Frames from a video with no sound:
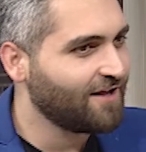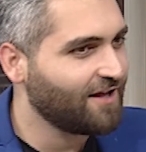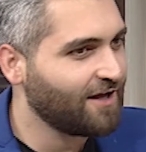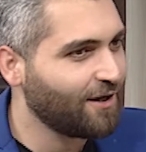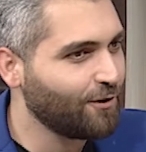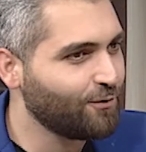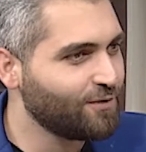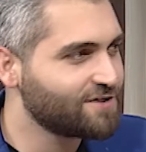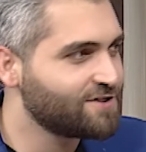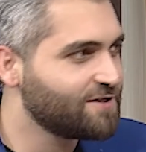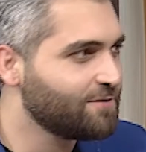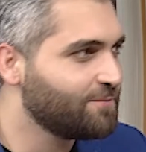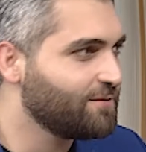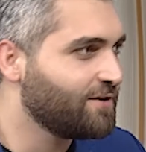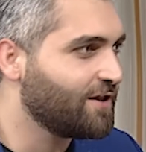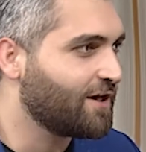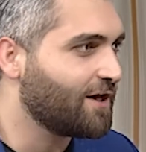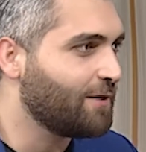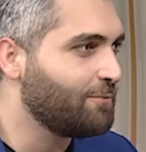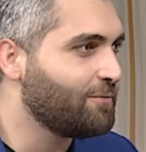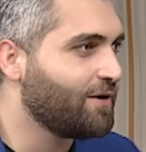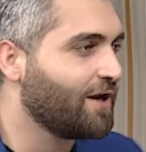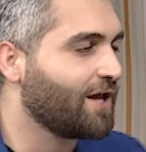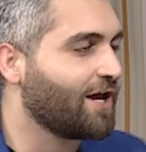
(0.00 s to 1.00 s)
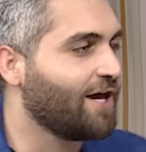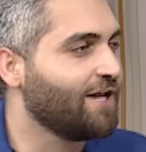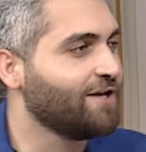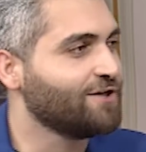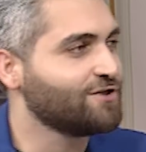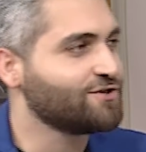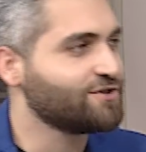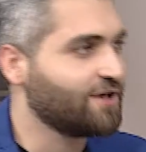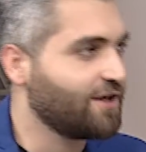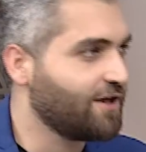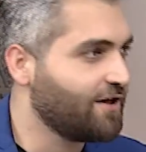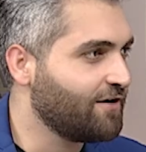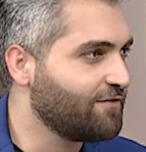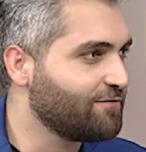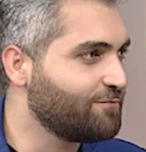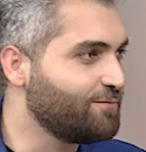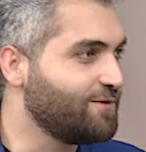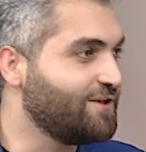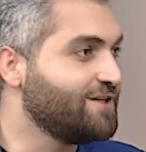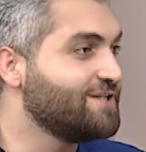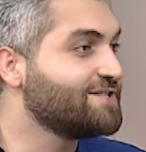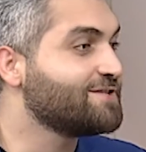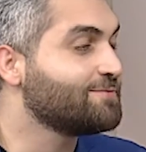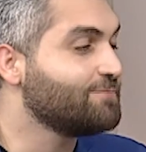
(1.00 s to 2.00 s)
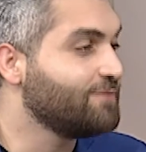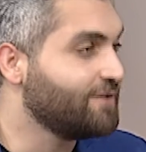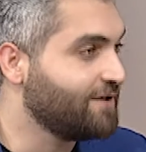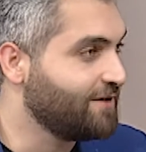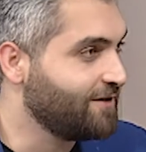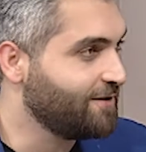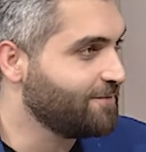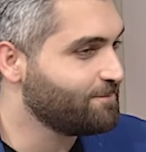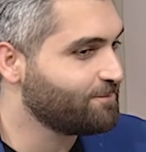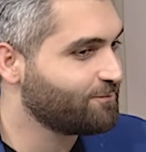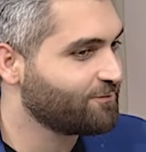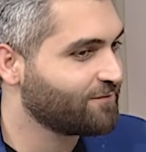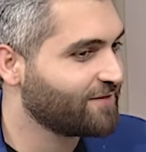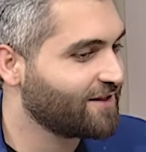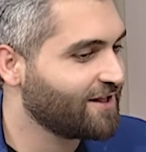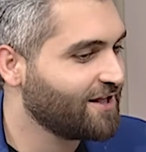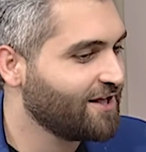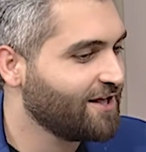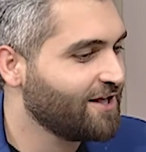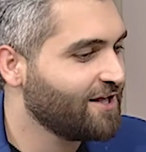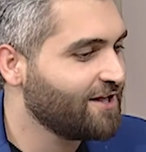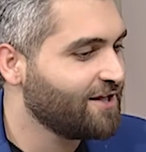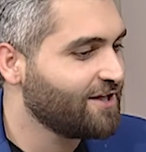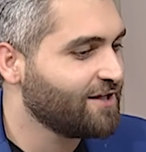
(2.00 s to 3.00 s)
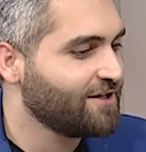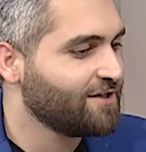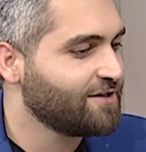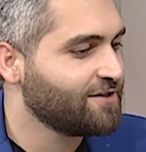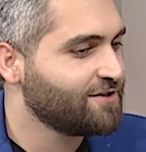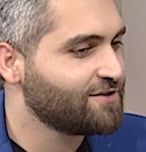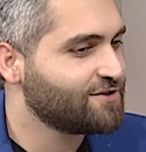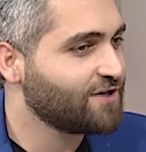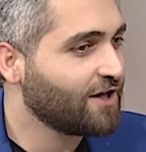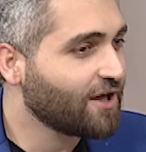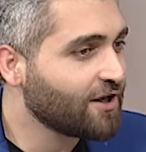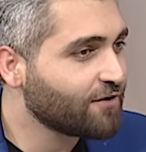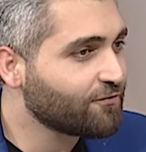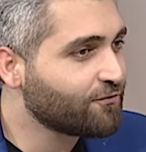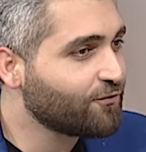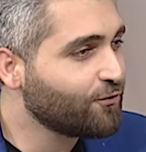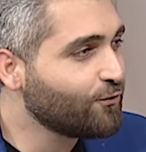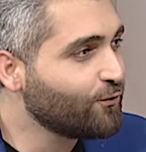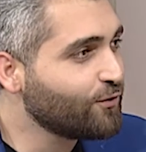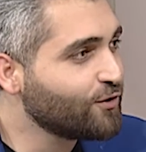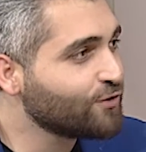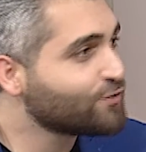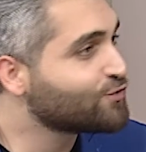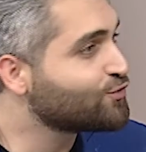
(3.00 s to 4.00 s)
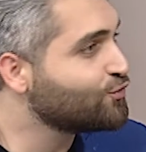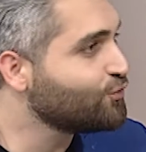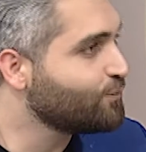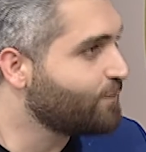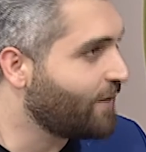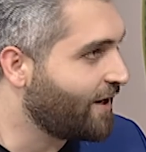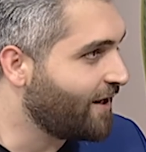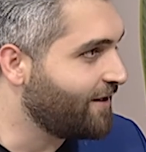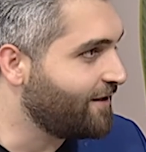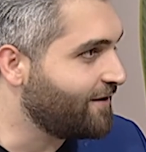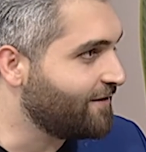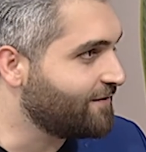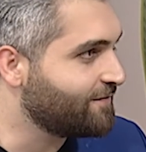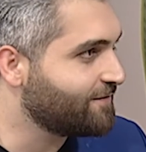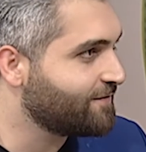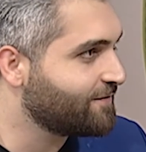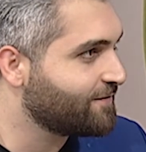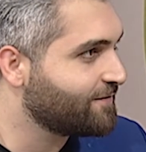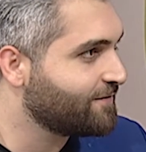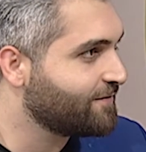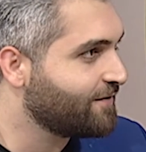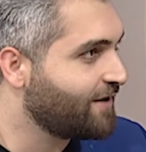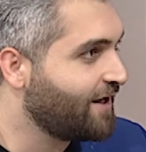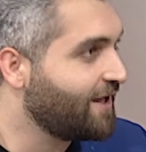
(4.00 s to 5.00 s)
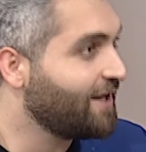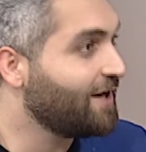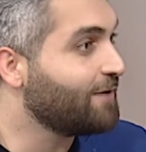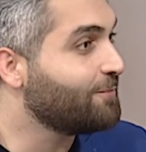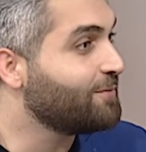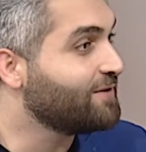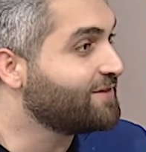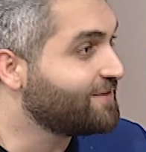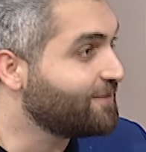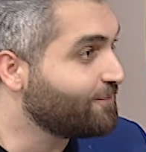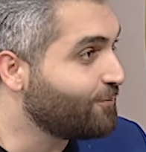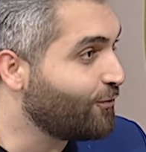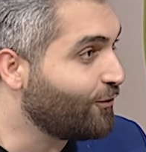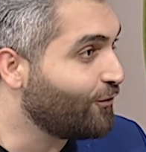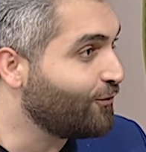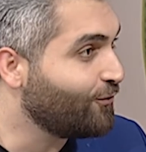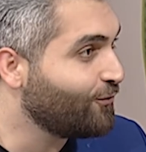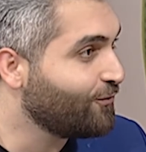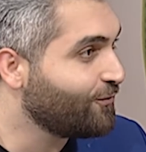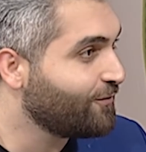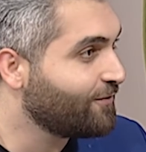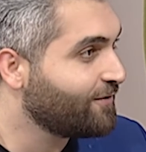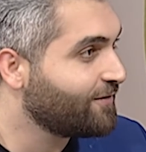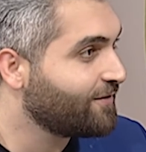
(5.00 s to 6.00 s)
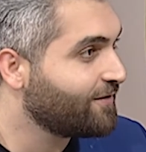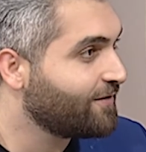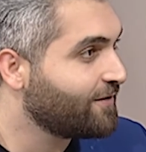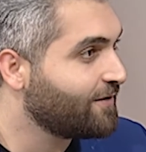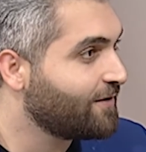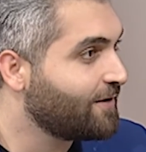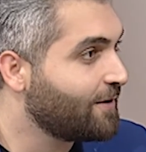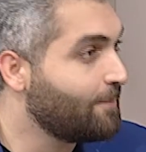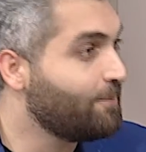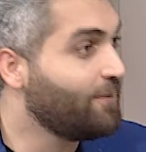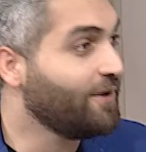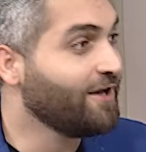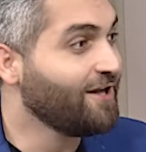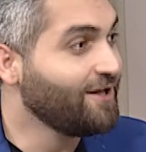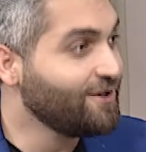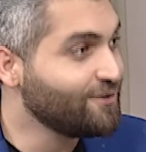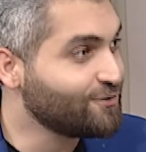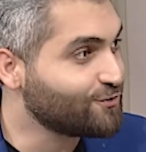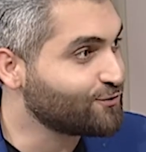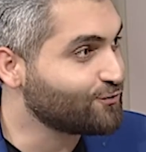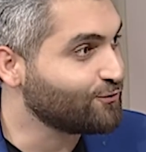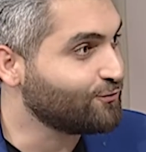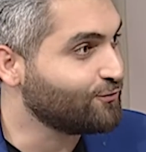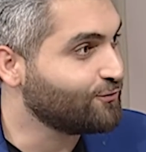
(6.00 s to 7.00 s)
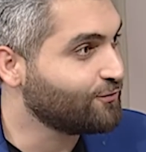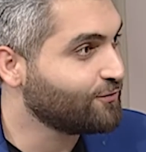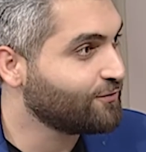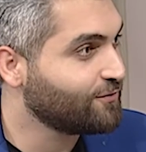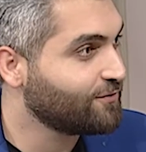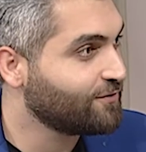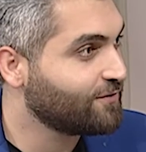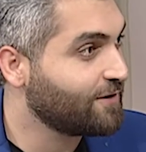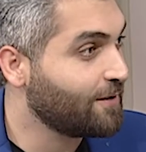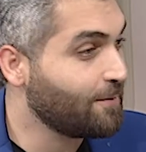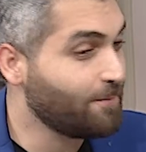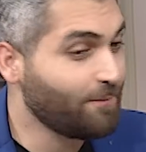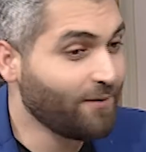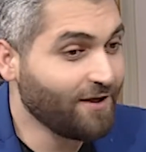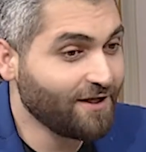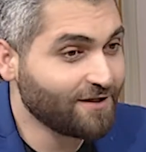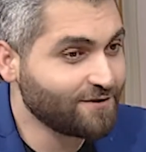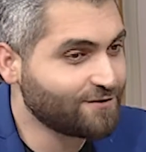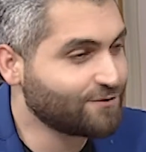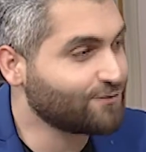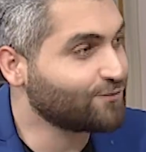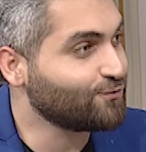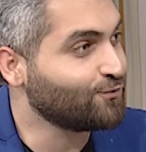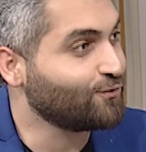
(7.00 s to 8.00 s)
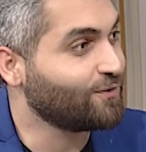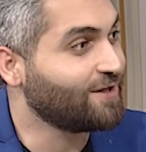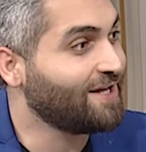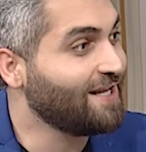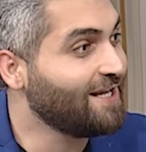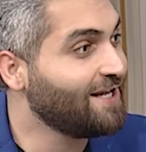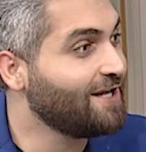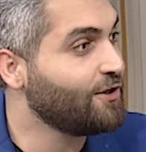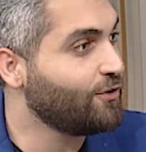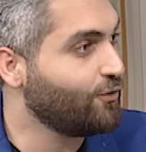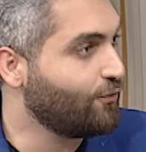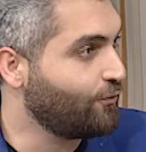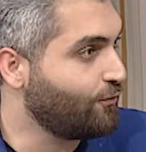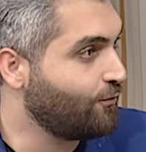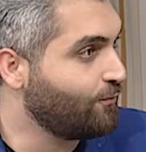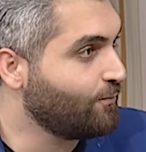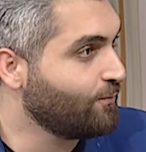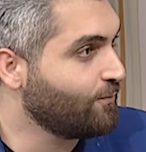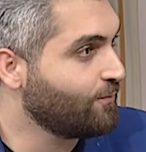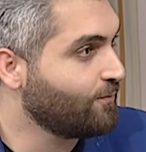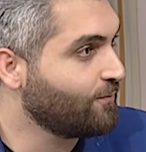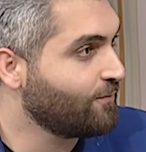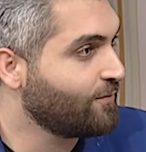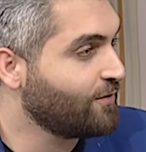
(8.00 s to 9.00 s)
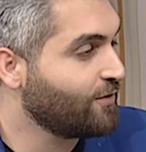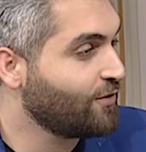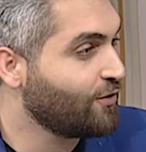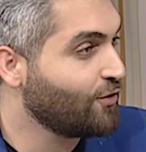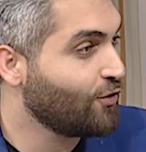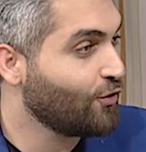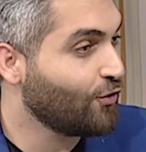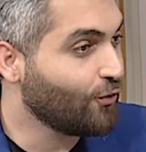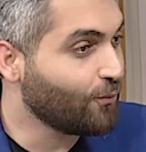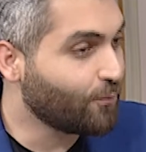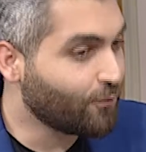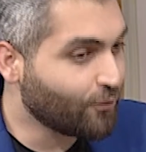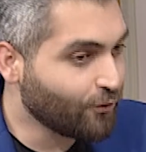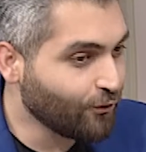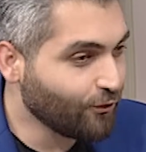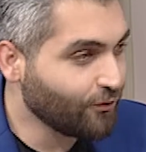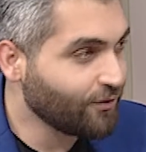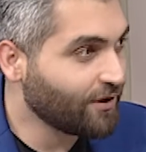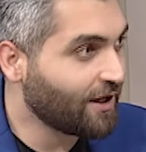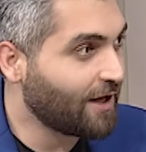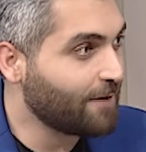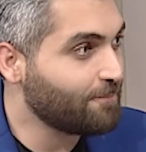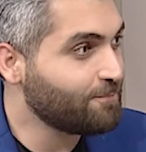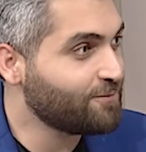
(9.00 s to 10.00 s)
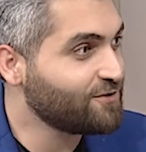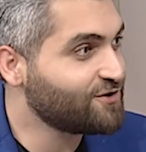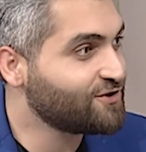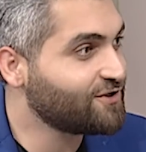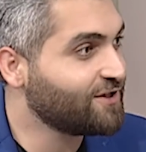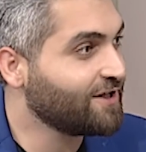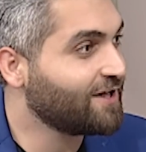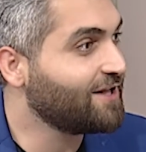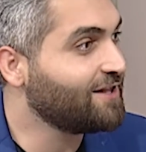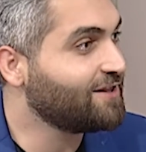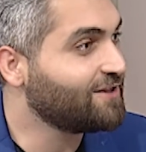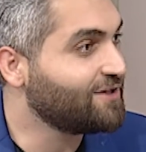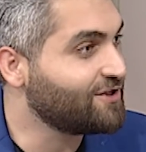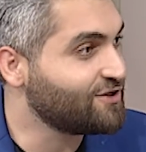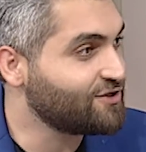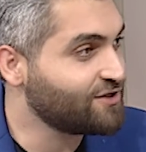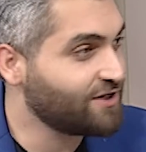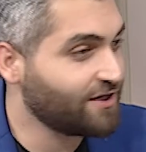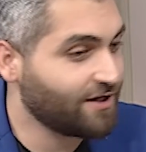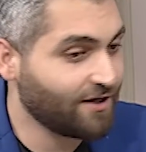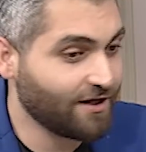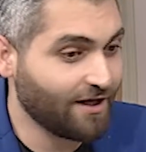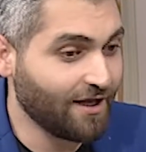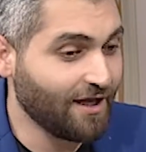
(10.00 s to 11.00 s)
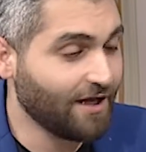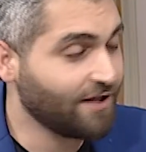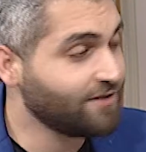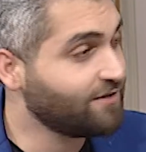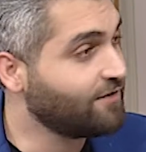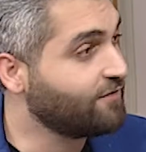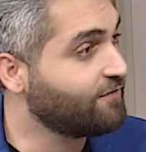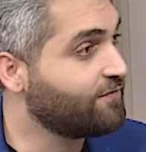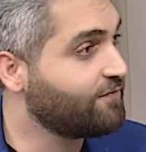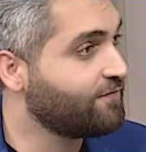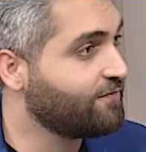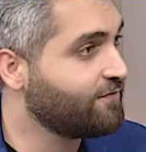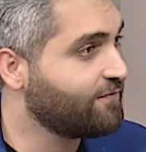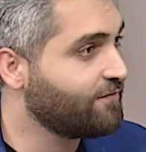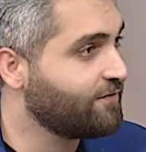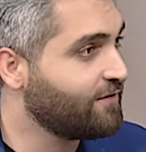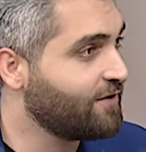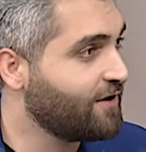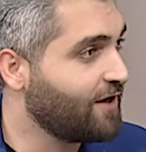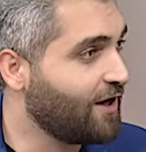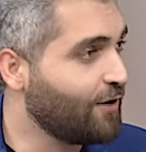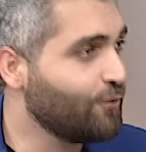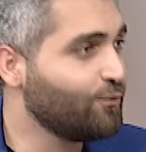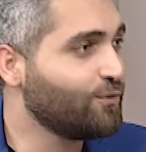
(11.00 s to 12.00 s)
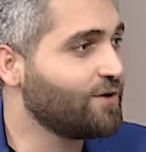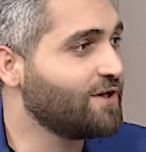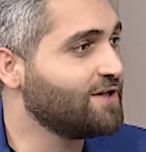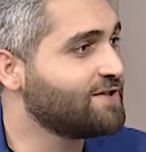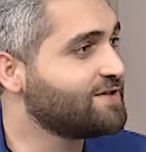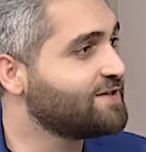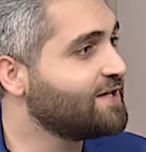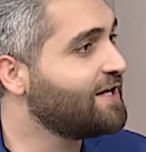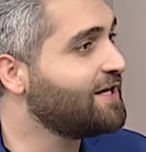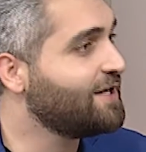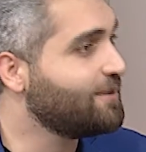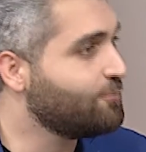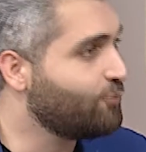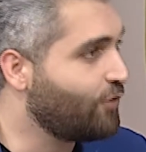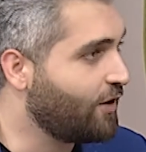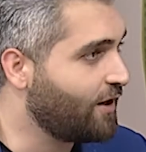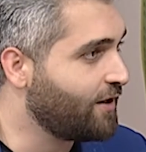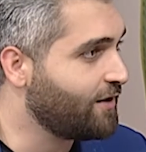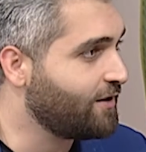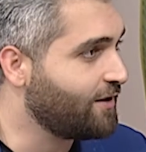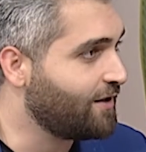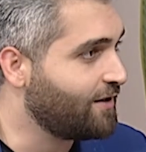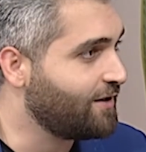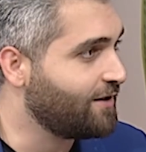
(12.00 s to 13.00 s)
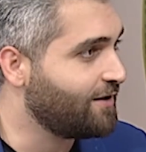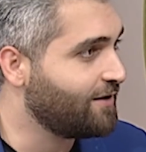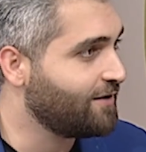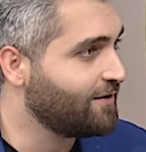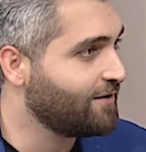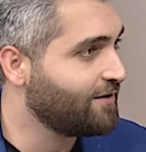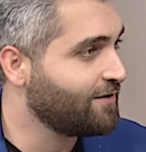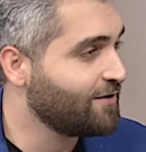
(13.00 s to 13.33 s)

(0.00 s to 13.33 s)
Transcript: أول شيء بدي أخبرك عن الشغف بالنسبة إلي الشغف هو أسلوب حياة أنا بتبعه بعيشه بحسه كل يوم وبكون عم بشتغل تجاه هدف او رساله معينه